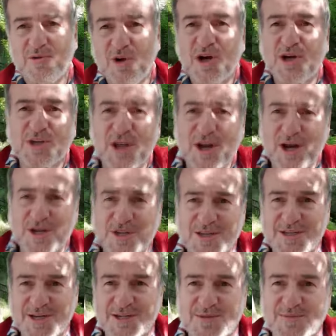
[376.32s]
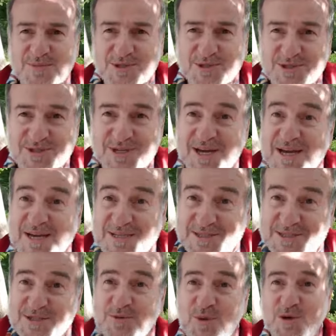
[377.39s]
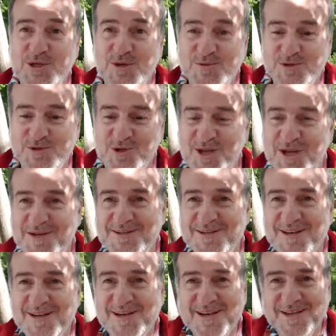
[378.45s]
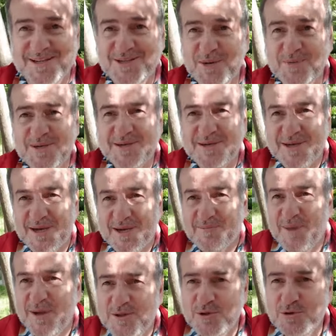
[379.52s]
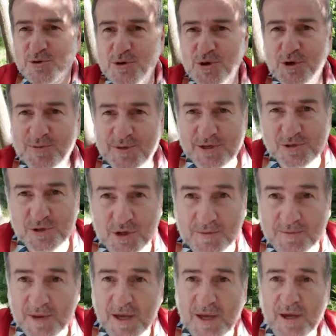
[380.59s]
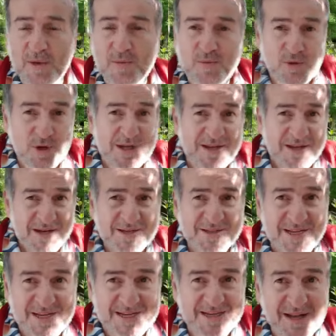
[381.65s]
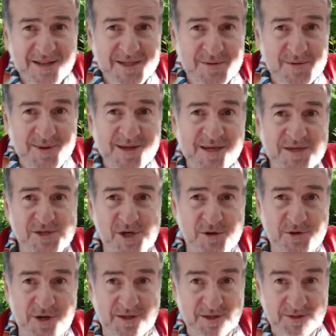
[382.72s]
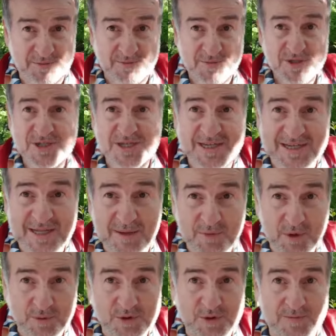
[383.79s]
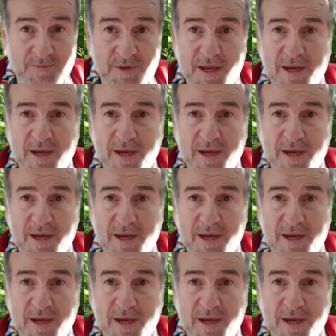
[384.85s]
Ne kadar akıllı kadınmış. Sizi boşamış diyorlar. E, tabii ben de gülüyorum, geçiyorum. Müge ile ne kadar ilgilendiğimi ben geçen gün anladım. Hiç ilgilenmiyormuşum.